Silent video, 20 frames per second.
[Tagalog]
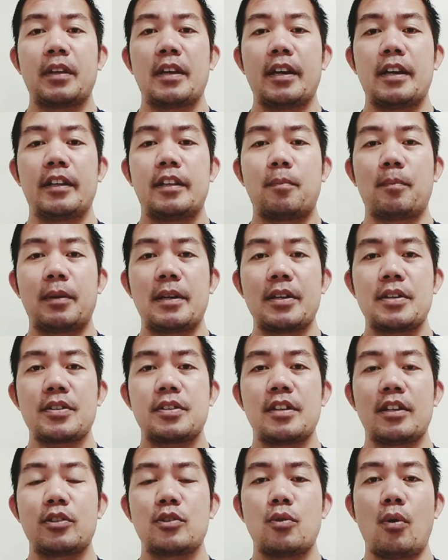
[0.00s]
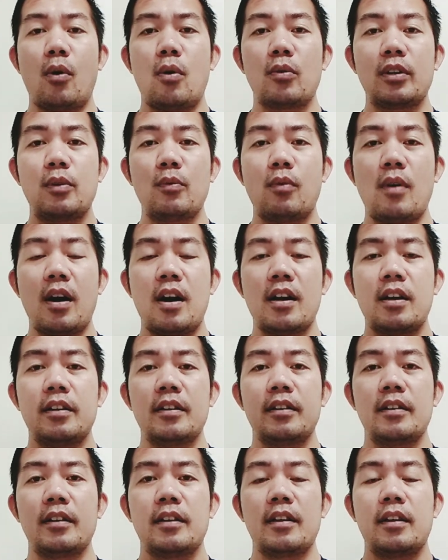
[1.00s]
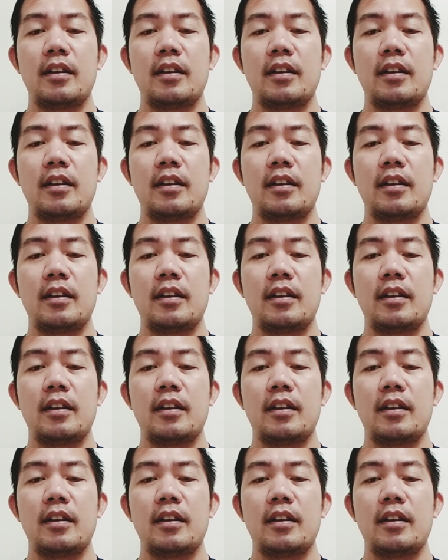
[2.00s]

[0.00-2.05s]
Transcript: in the place that you only one